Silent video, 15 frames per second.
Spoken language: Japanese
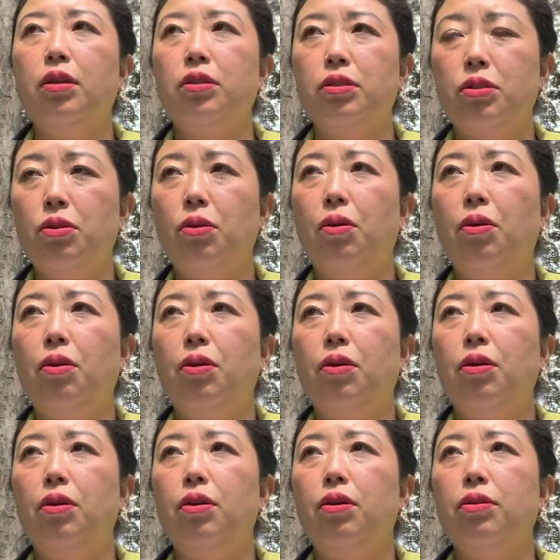そ
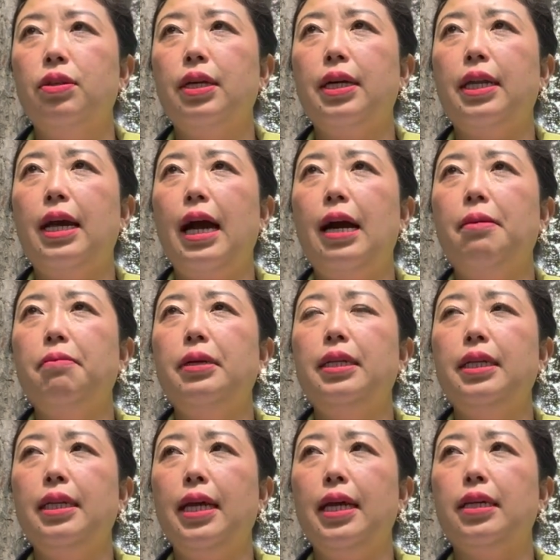う。だからあんま
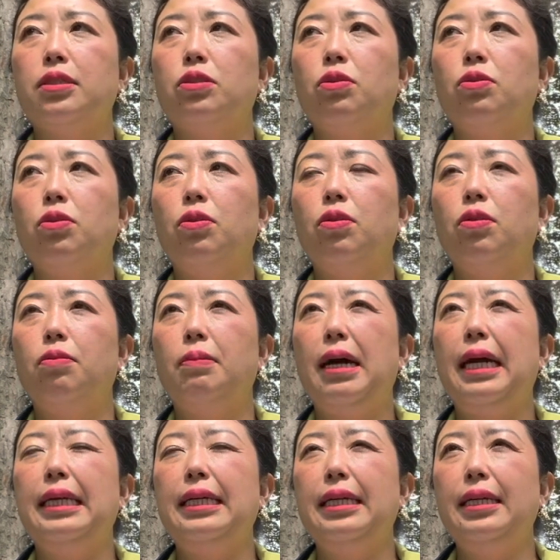りね、その、
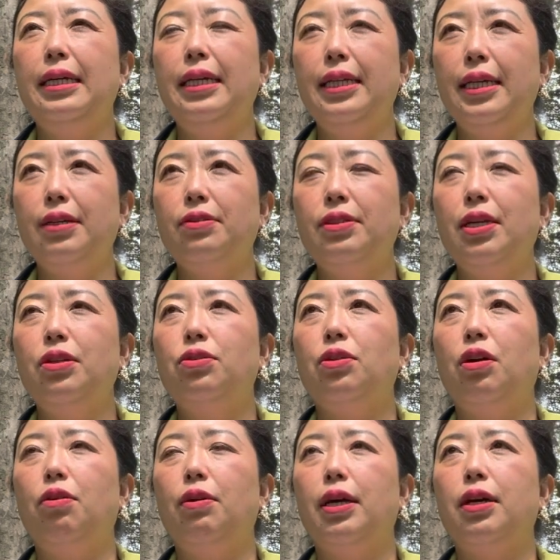まあ、言いたくなるの
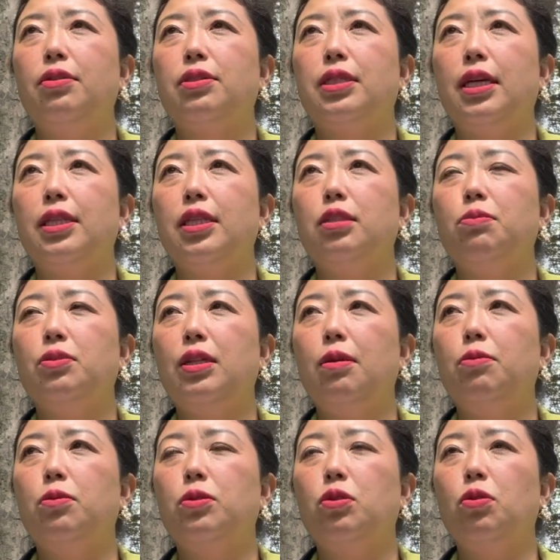はわかるし、私も多
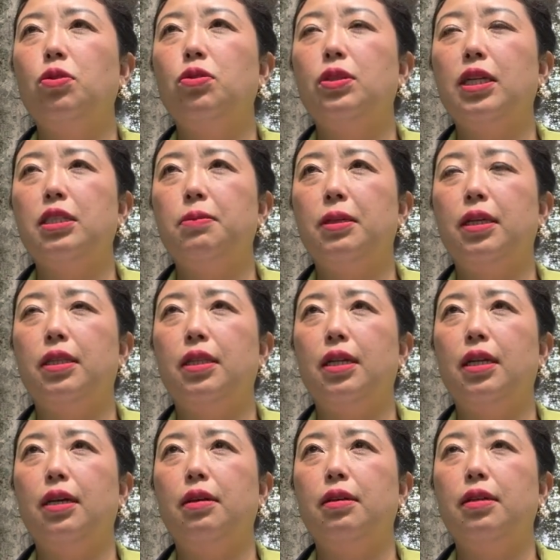分そういう立場だった
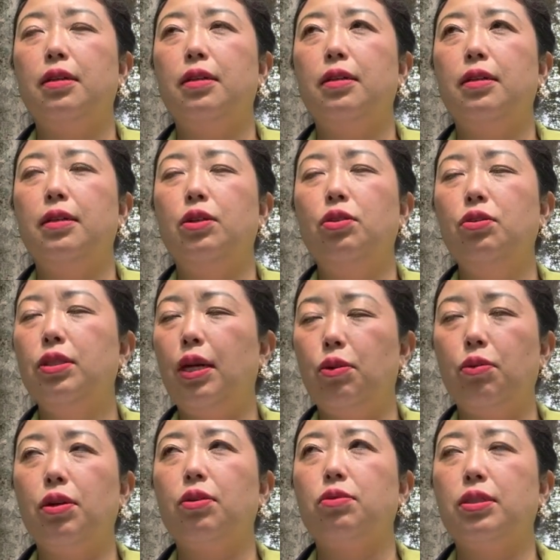ら言うだ
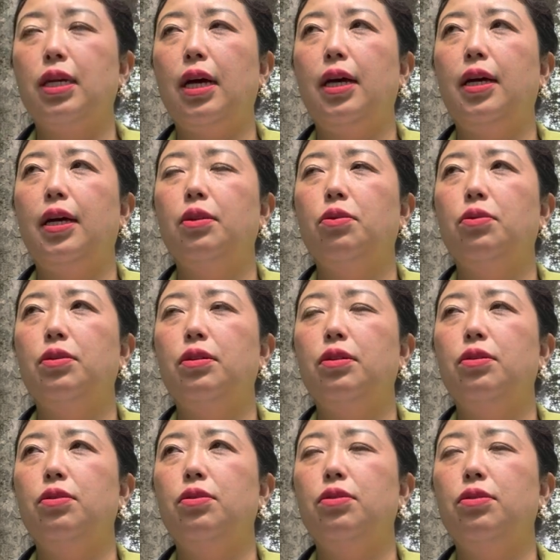ろうけどさ、あの、う
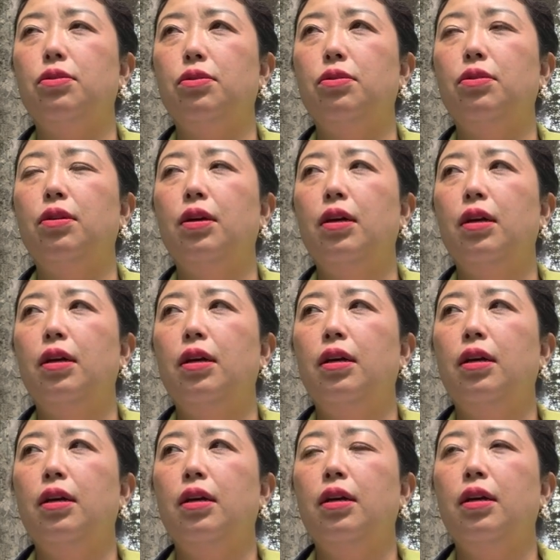ん。
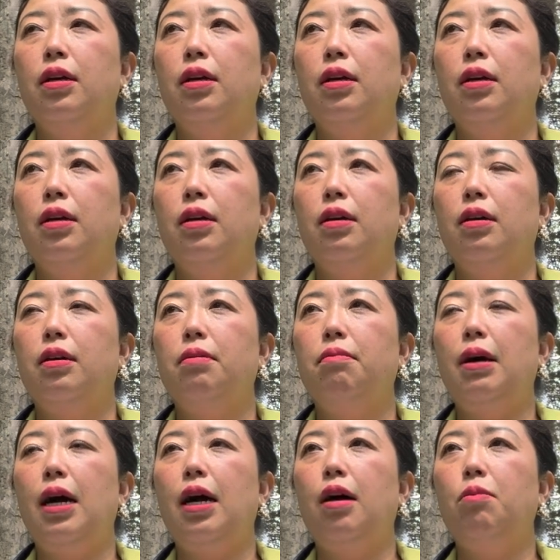
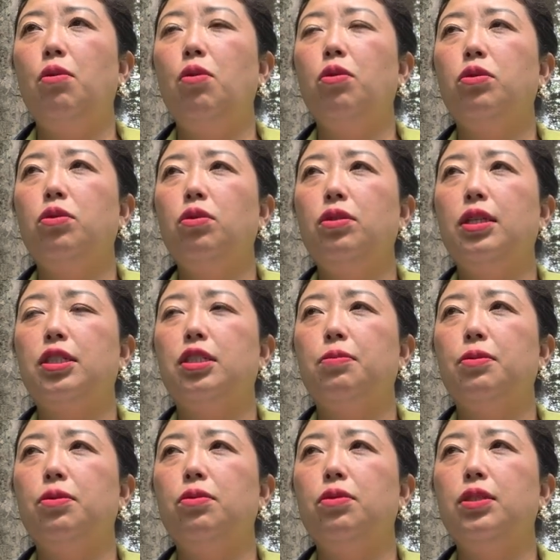まあ、もうほっといて自
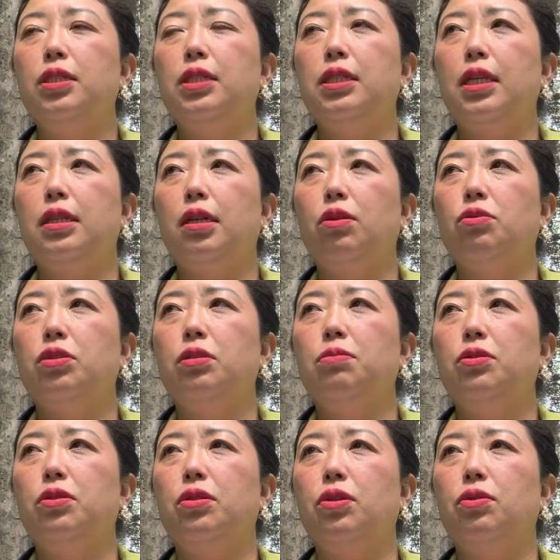分の人生楽し
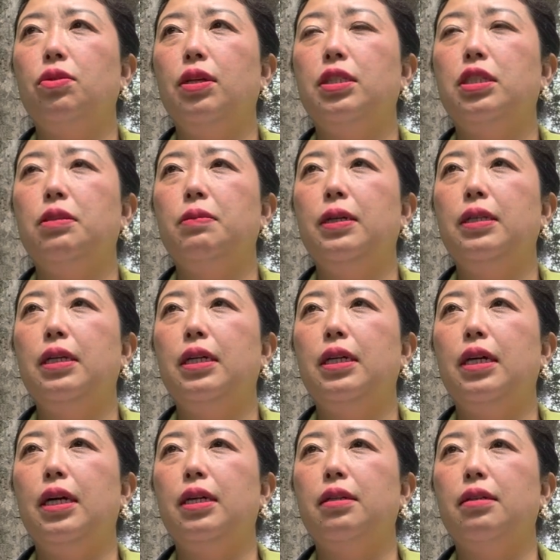むっていうのが一番なん
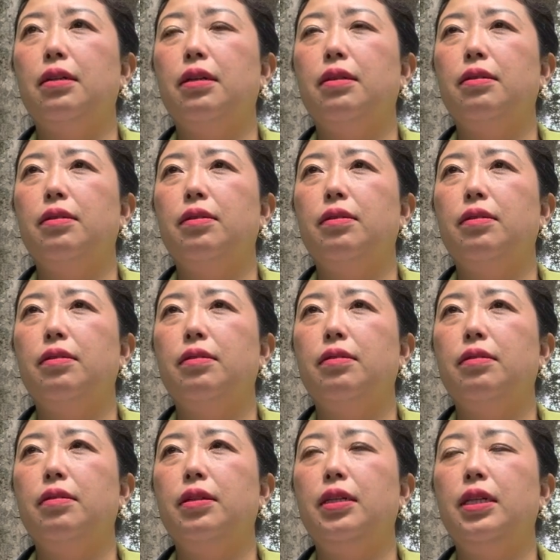か、
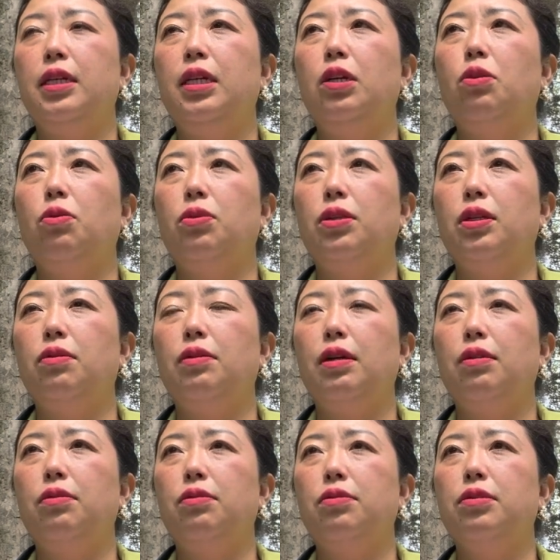いいようにい
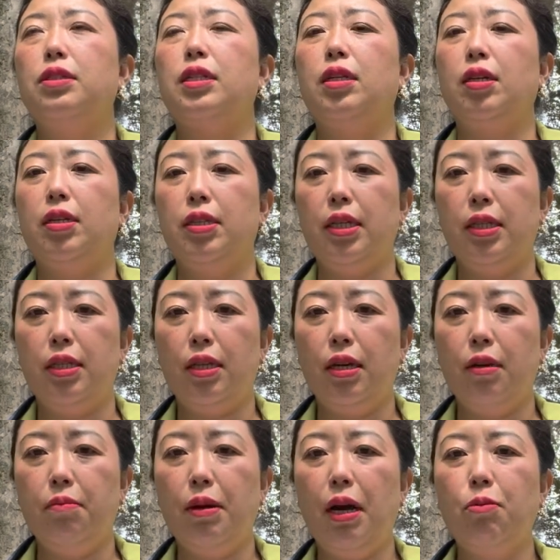くんじゃないかなっ
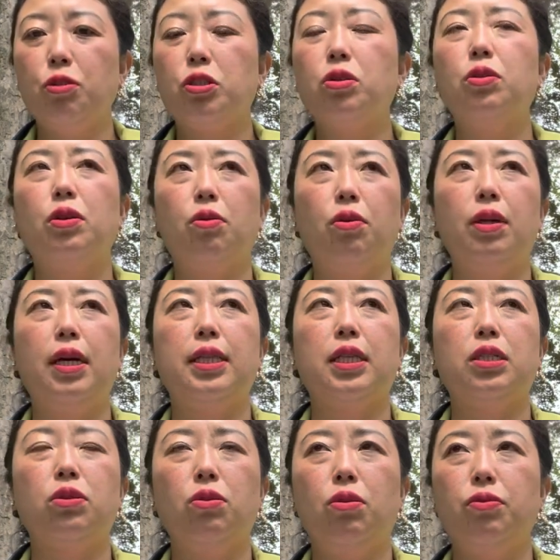て。まあもちろんね、これは
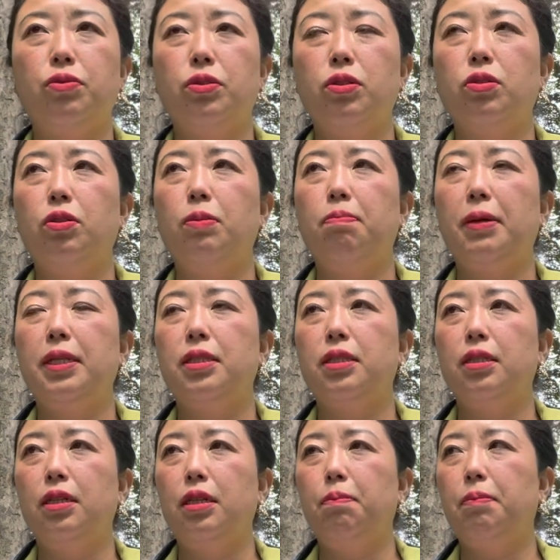私の普通の一般、
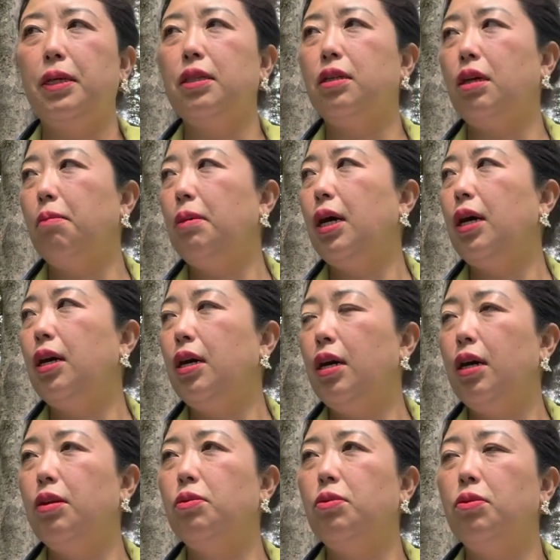一般っていうかま
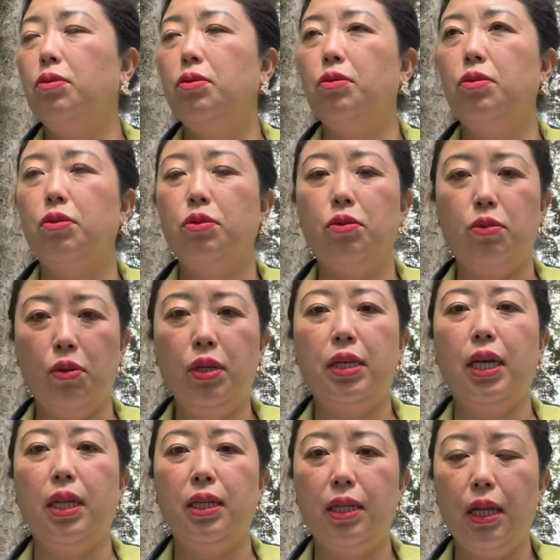あ、あの、の人の意
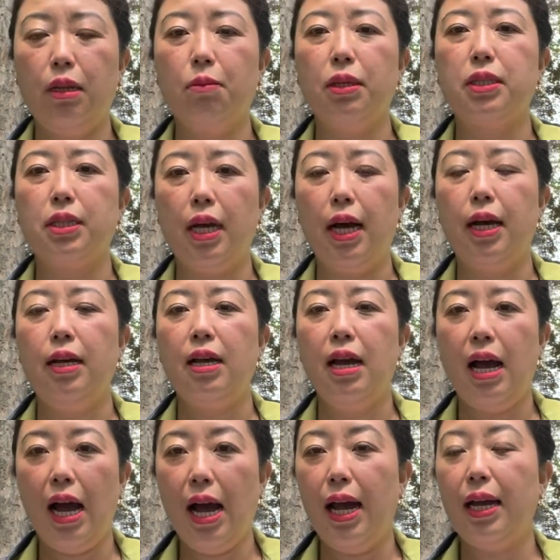見になりますが、
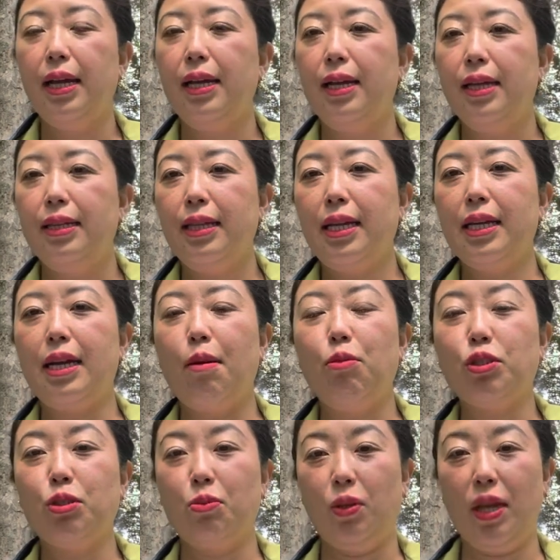はい。何か
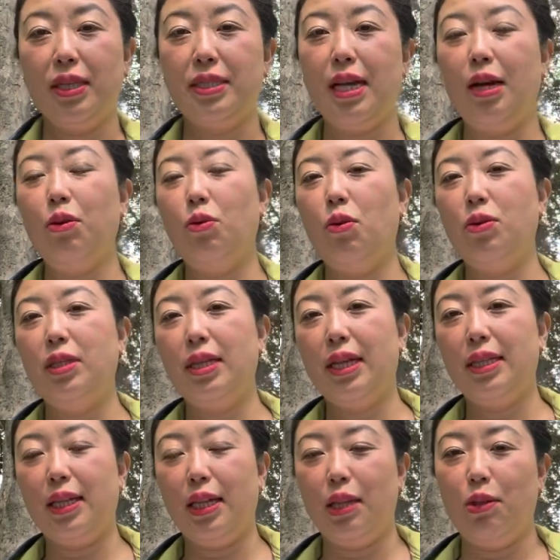もしもね、参考に
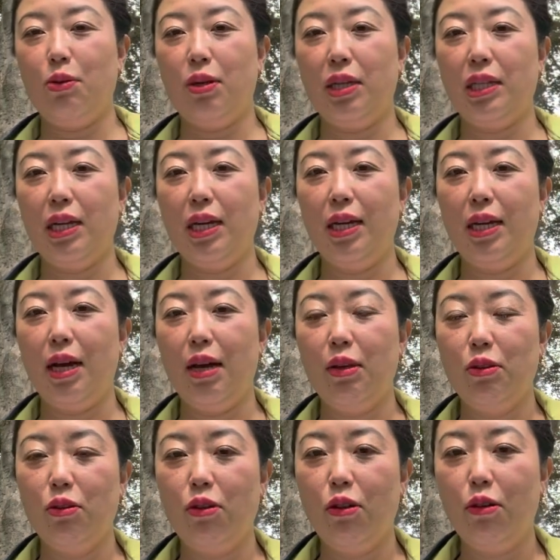なったっていう方、あ
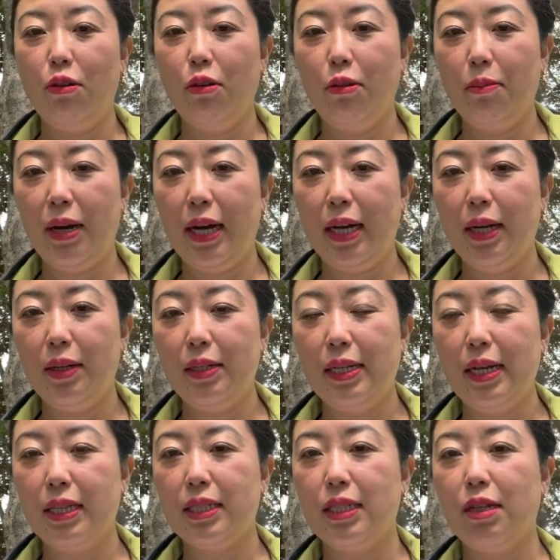の、まあ、い
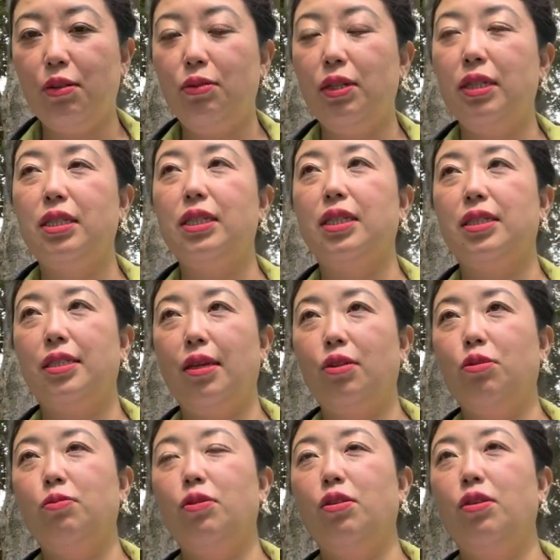らしたら嬉しいですけ
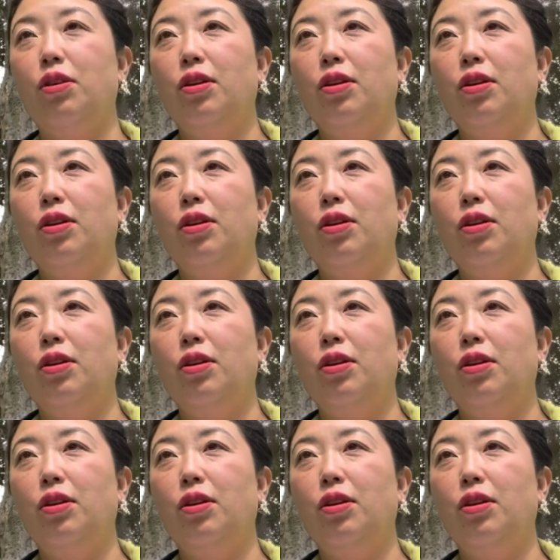ども。